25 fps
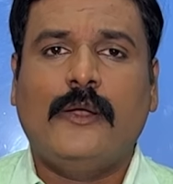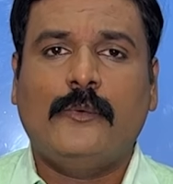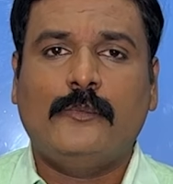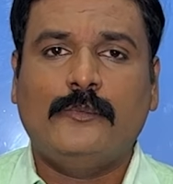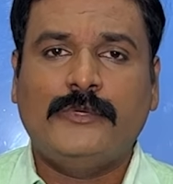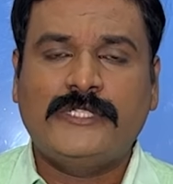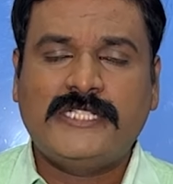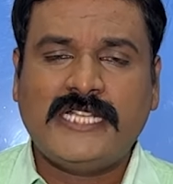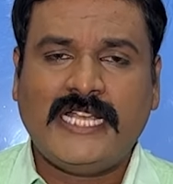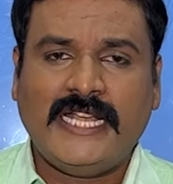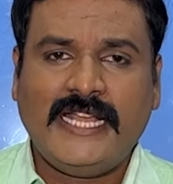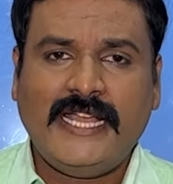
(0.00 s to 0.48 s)

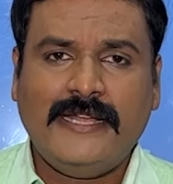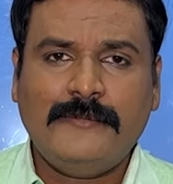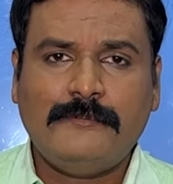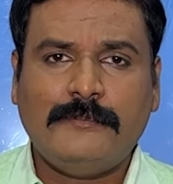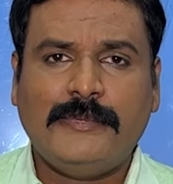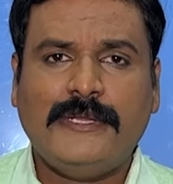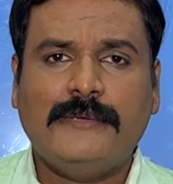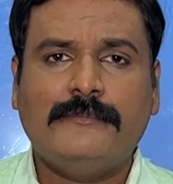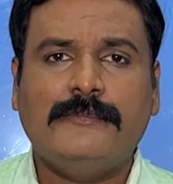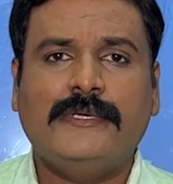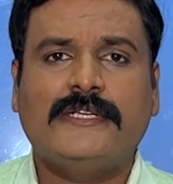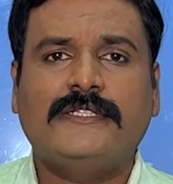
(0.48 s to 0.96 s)
விஜயை
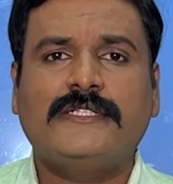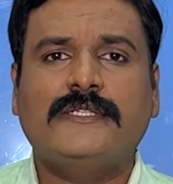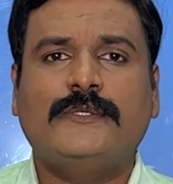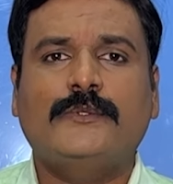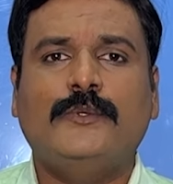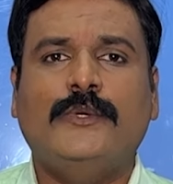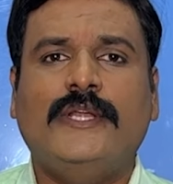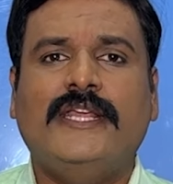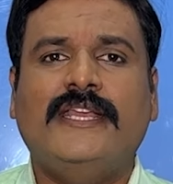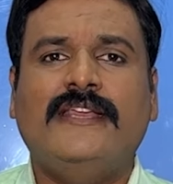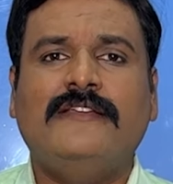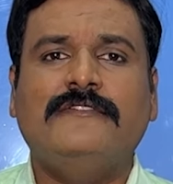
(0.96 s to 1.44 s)

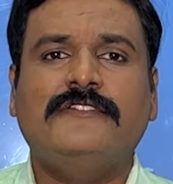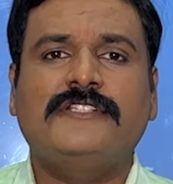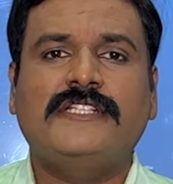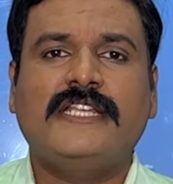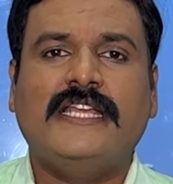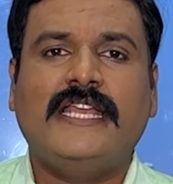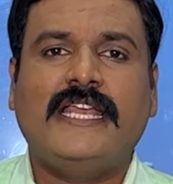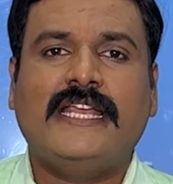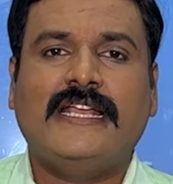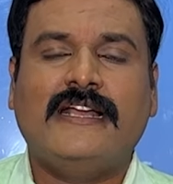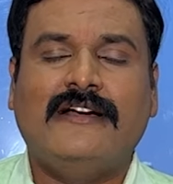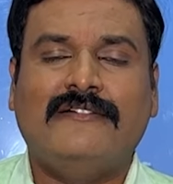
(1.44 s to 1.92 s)
பின்பற்றக்கூடிய
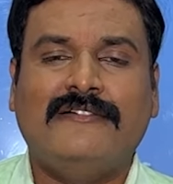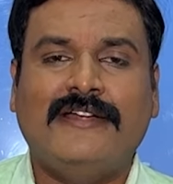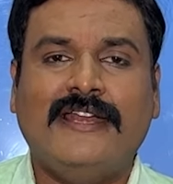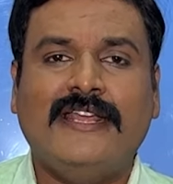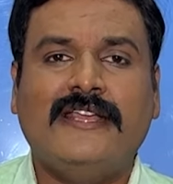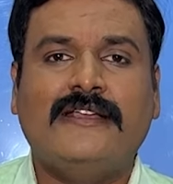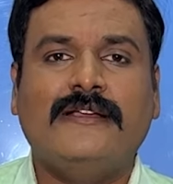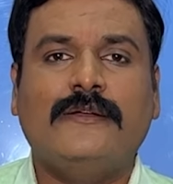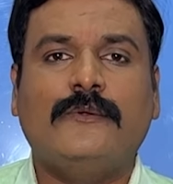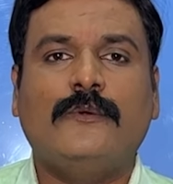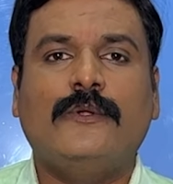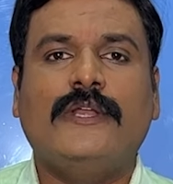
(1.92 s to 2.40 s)
விஜயை
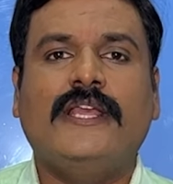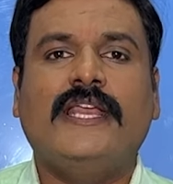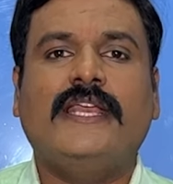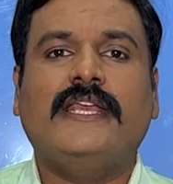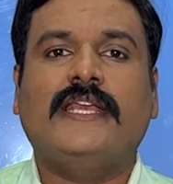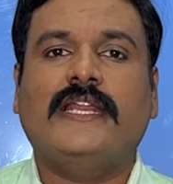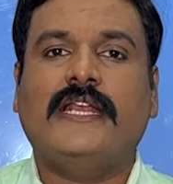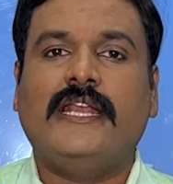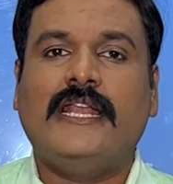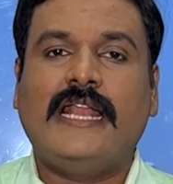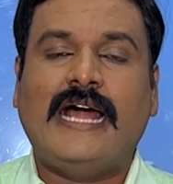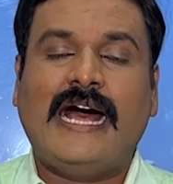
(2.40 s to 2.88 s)
கவனிக்கக்கூடிய
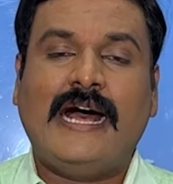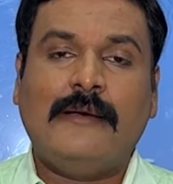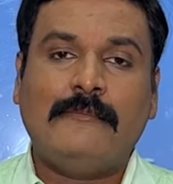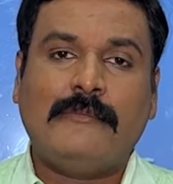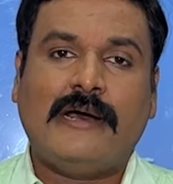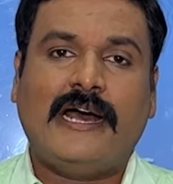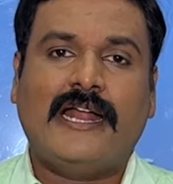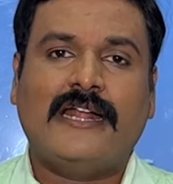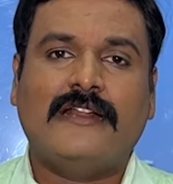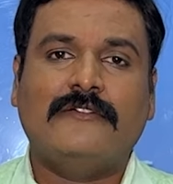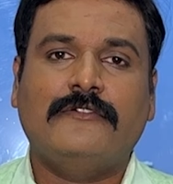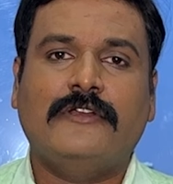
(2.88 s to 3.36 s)
எல்லா
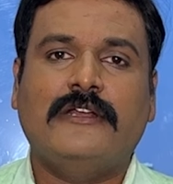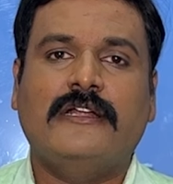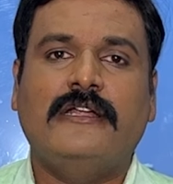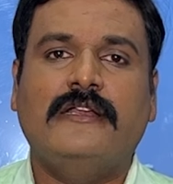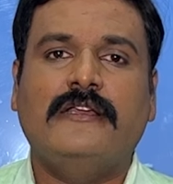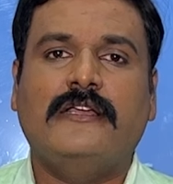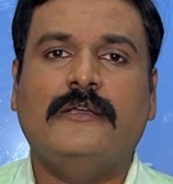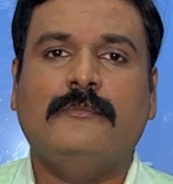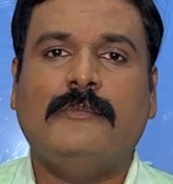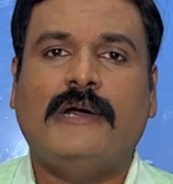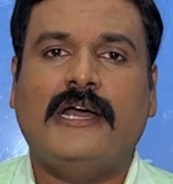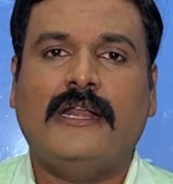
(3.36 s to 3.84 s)

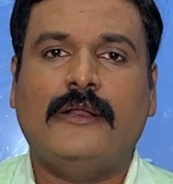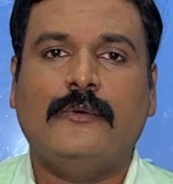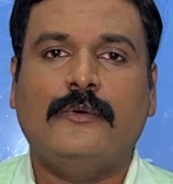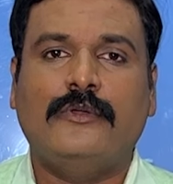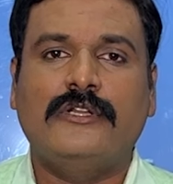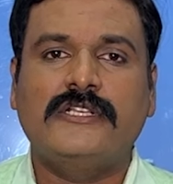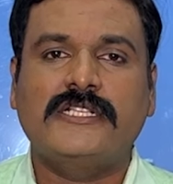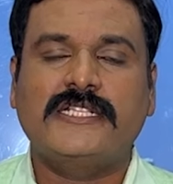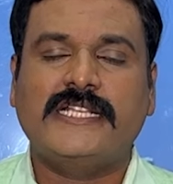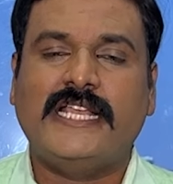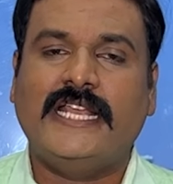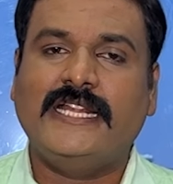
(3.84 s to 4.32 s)
மாணவர்களுக்குமான
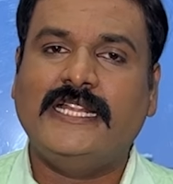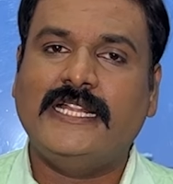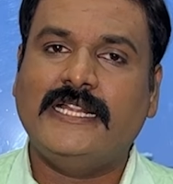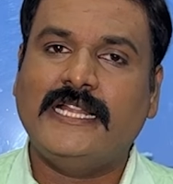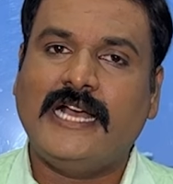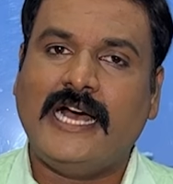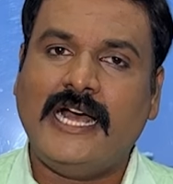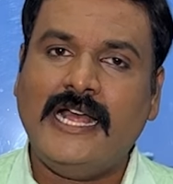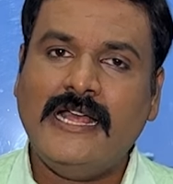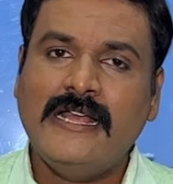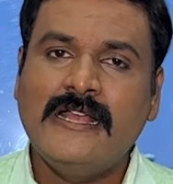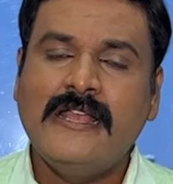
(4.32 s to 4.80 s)
ஒரு செய்தி
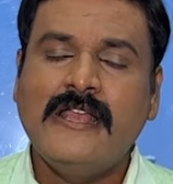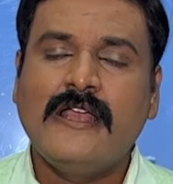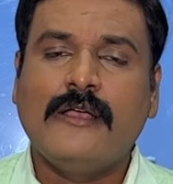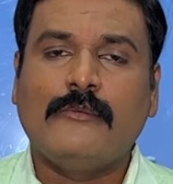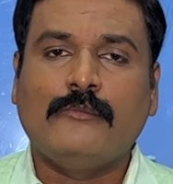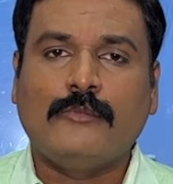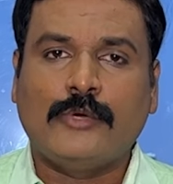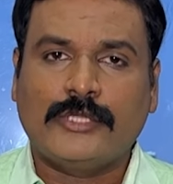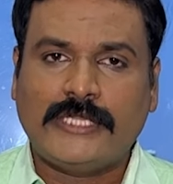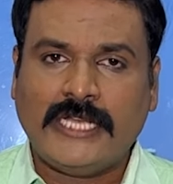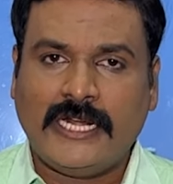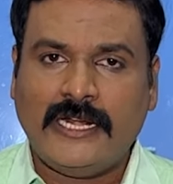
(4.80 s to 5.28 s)
தான்
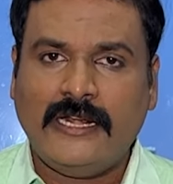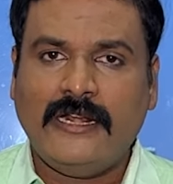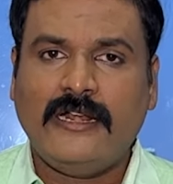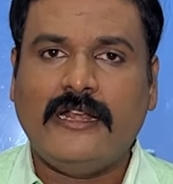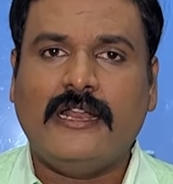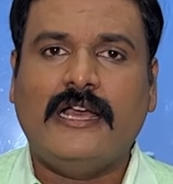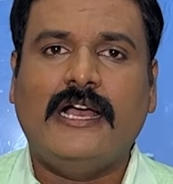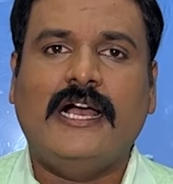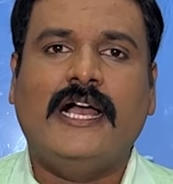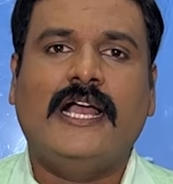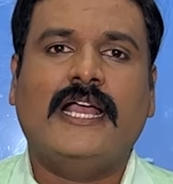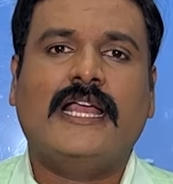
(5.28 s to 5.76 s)
முதல்
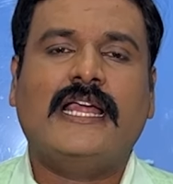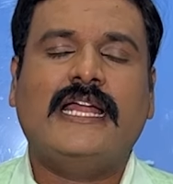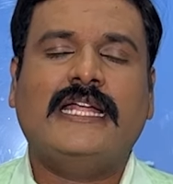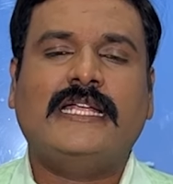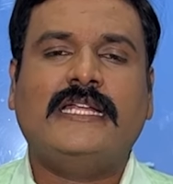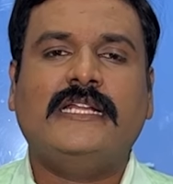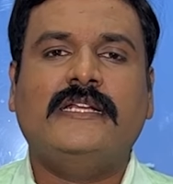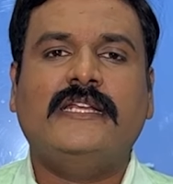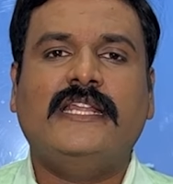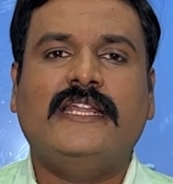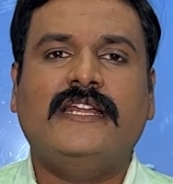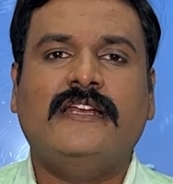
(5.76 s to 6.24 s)

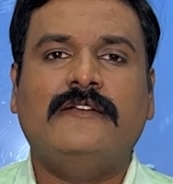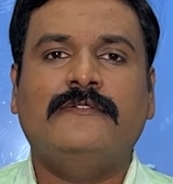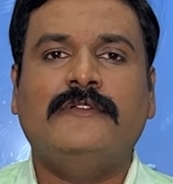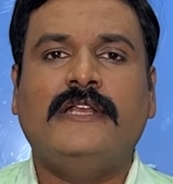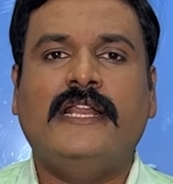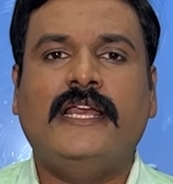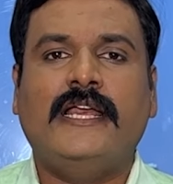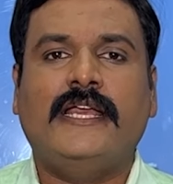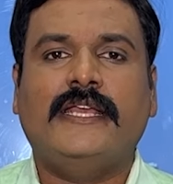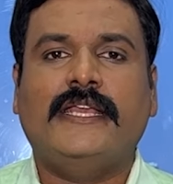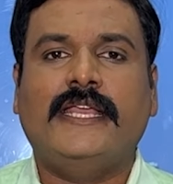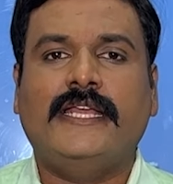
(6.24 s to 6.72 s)
கட்ட
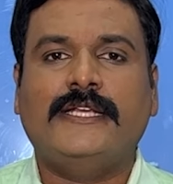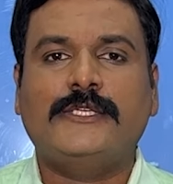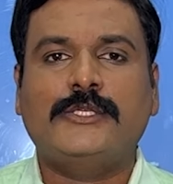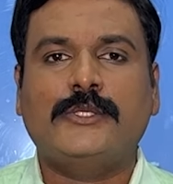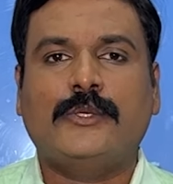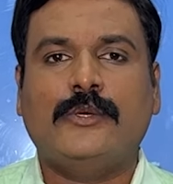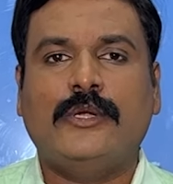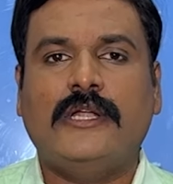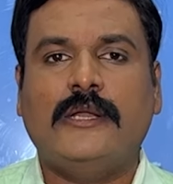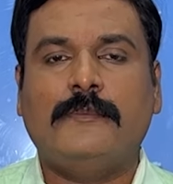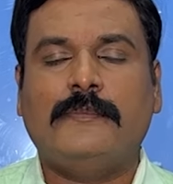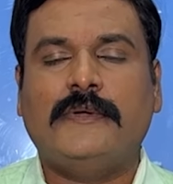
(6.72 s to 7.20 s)
நிகழ்வில்
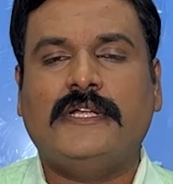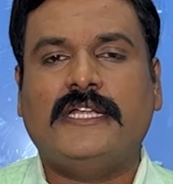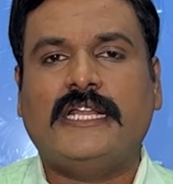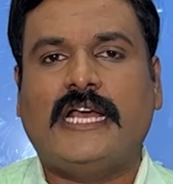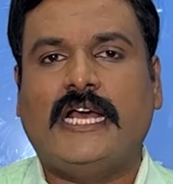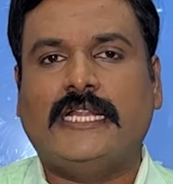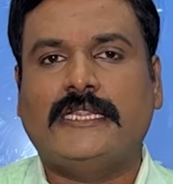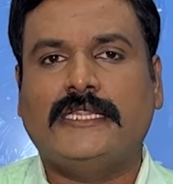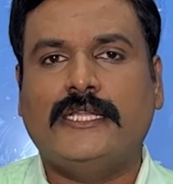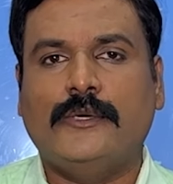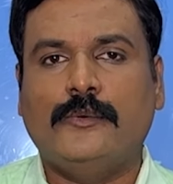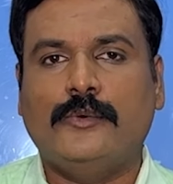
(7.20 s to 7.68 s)
ஏற்றுக்கொள்ளப்பட்ட
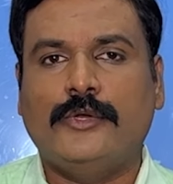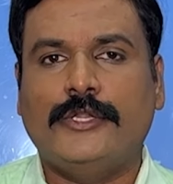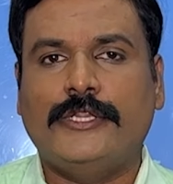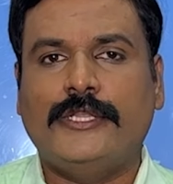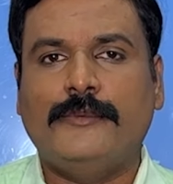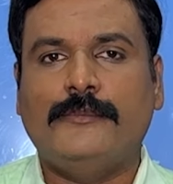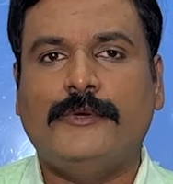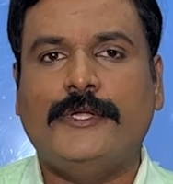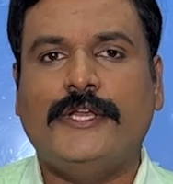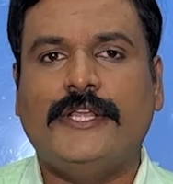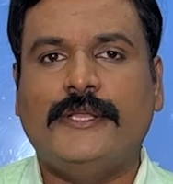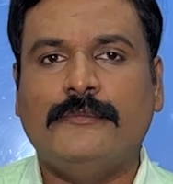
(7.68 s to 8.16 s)
அந்த
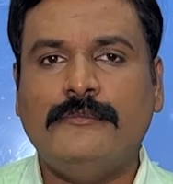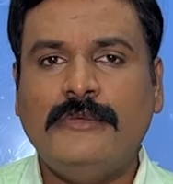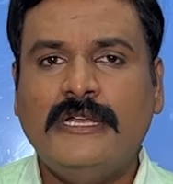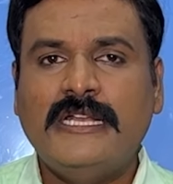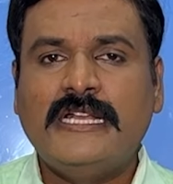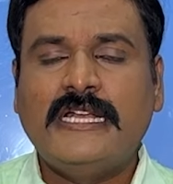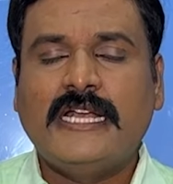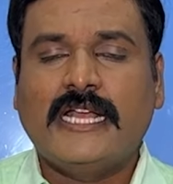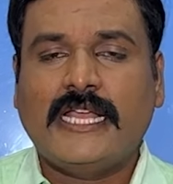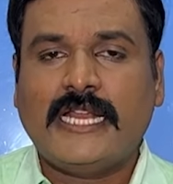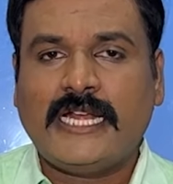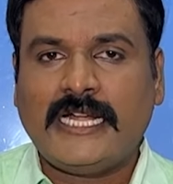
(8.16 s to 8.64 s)
உறுதிமொழியும்
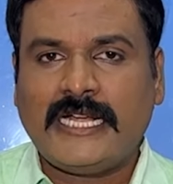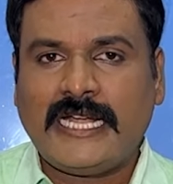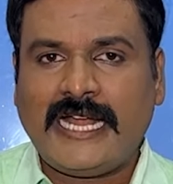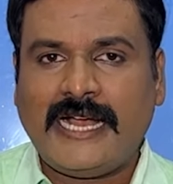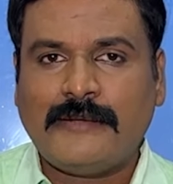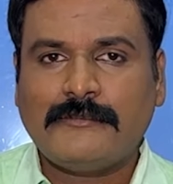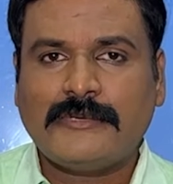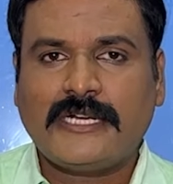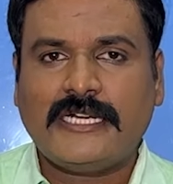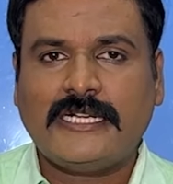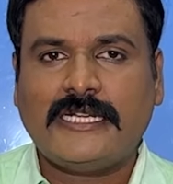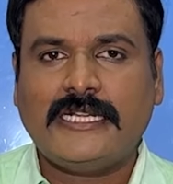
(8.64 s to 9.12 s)

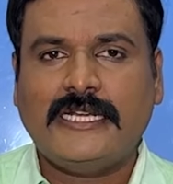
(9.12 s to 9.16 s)
இரண்டாம் கட்ட